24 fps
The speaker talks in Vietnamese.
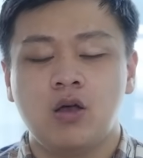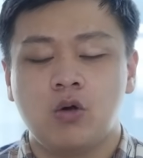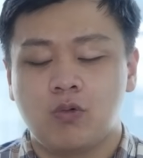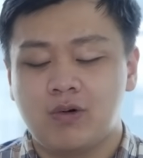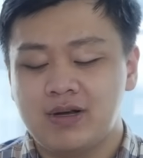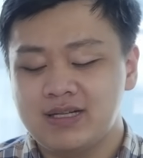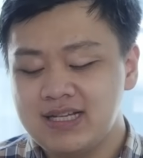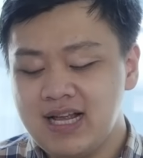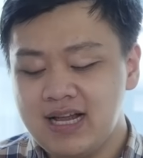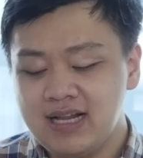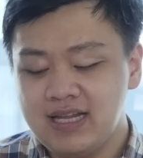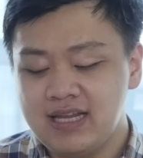
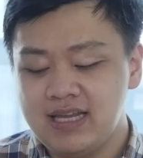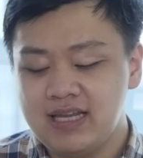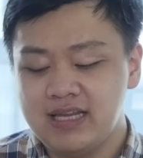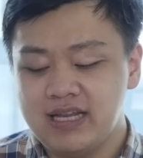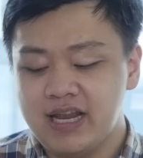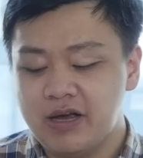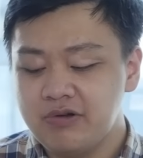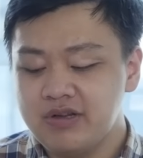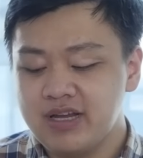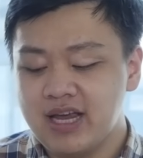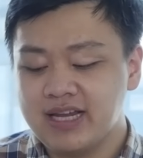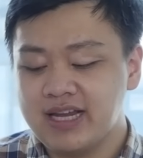Ngoài ra thì
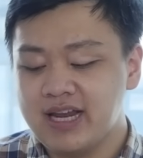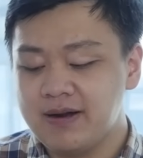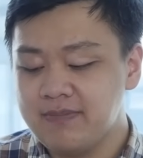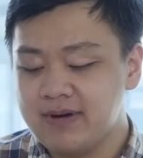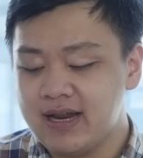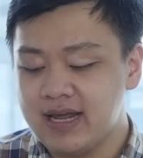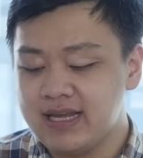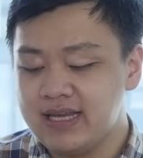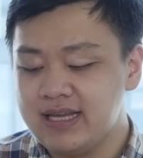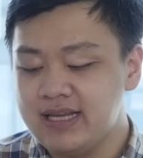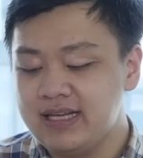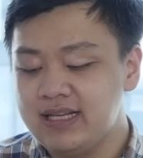nếu như anh em
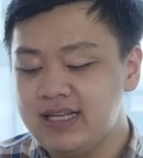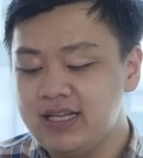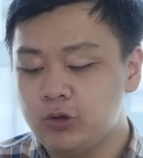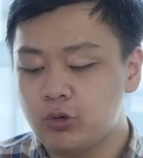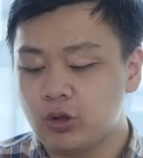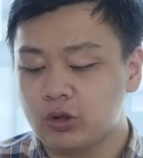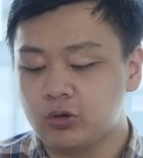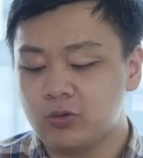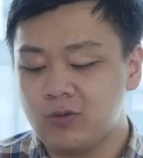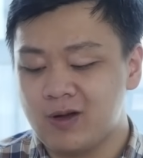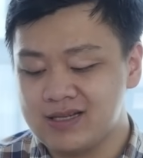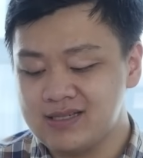để ý thì
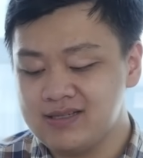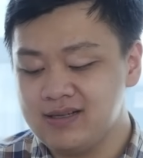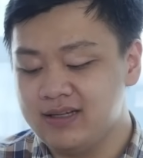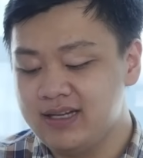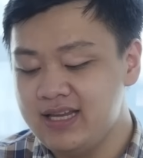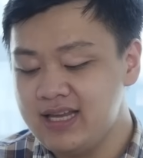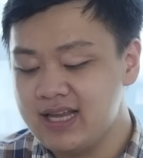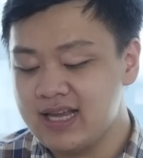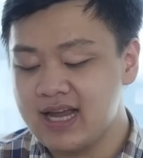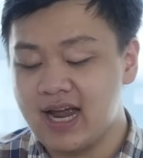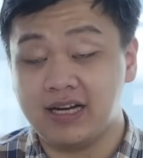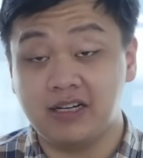thuật toán xử lý
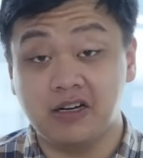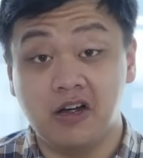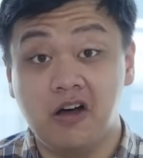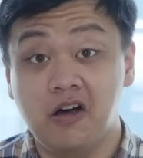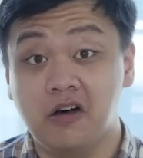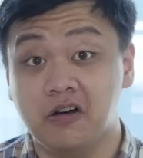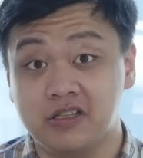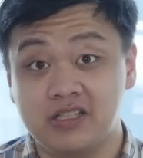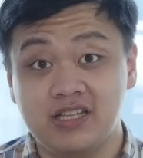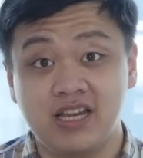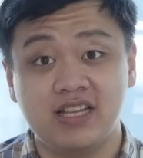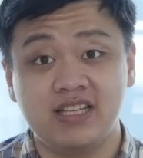hình ảnh
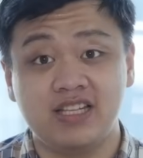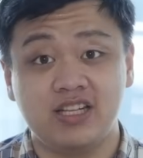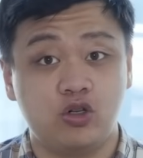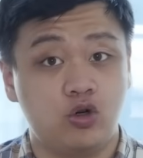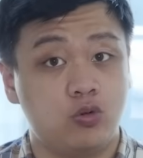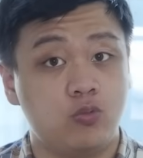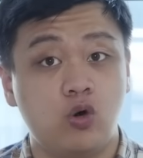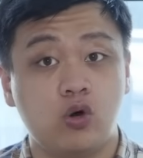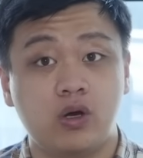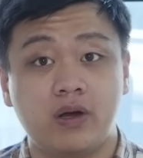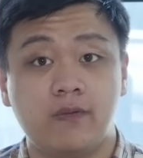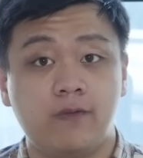ở trên chế độ
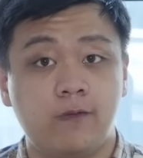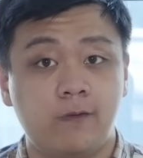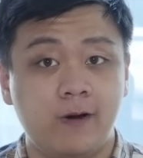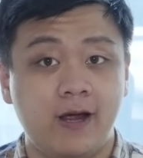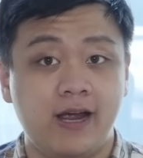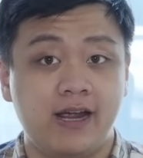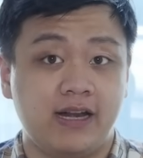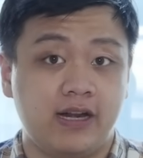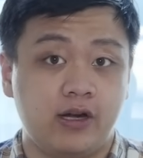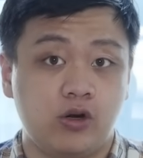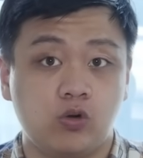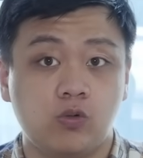bokeh
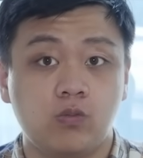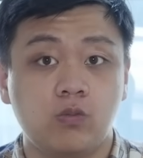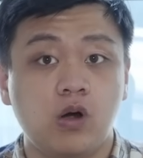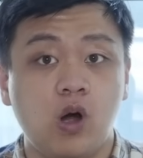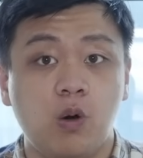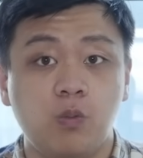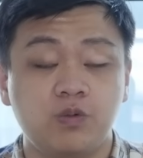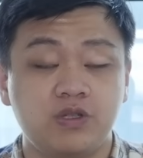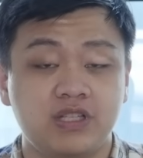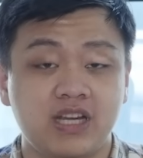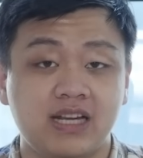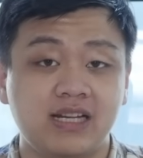flare này nó cũng
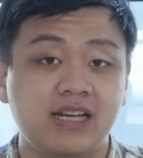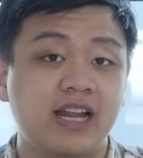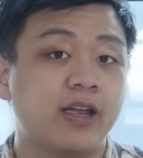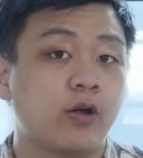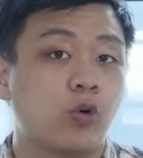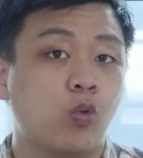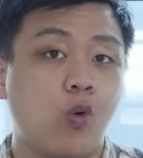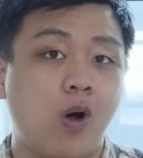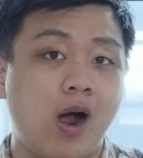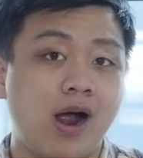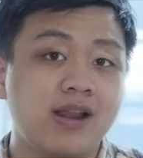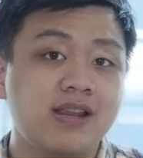không chênh lệch
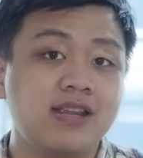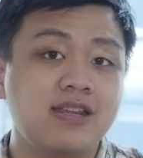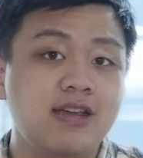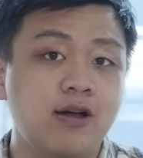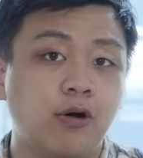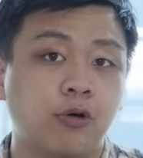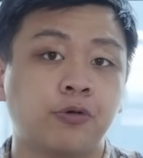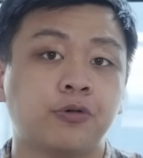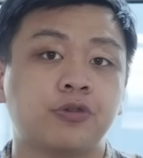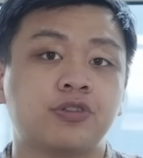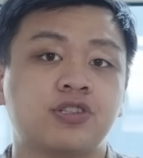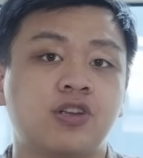quá
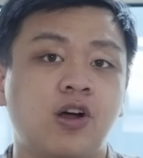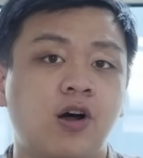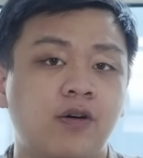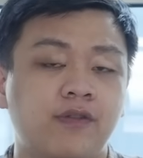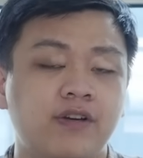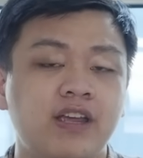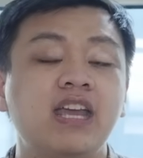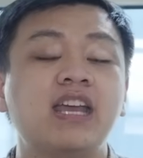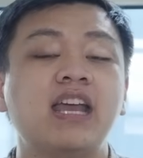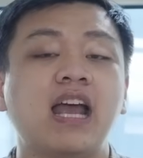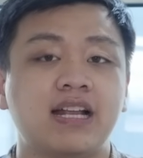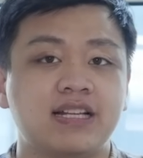nhiều so
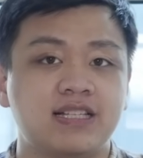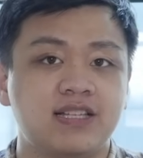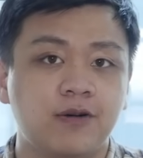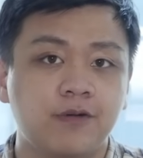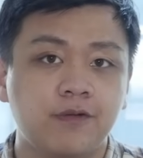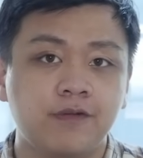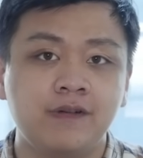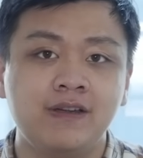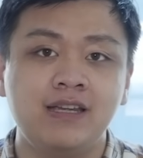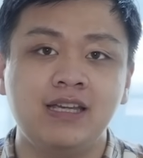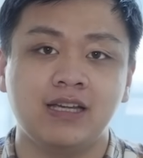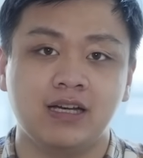với hình ảnh
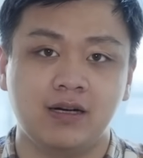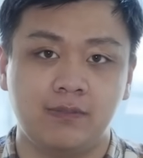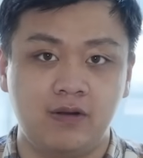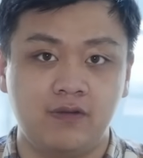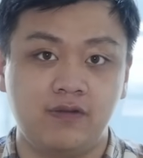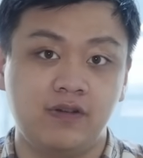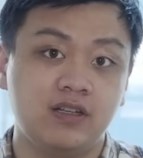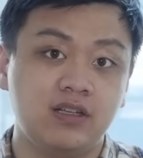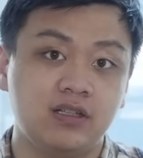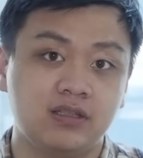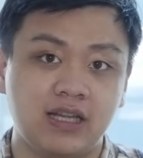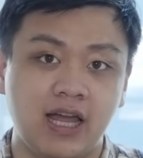selfie ở bên
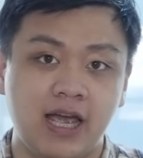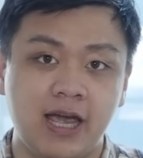phía thực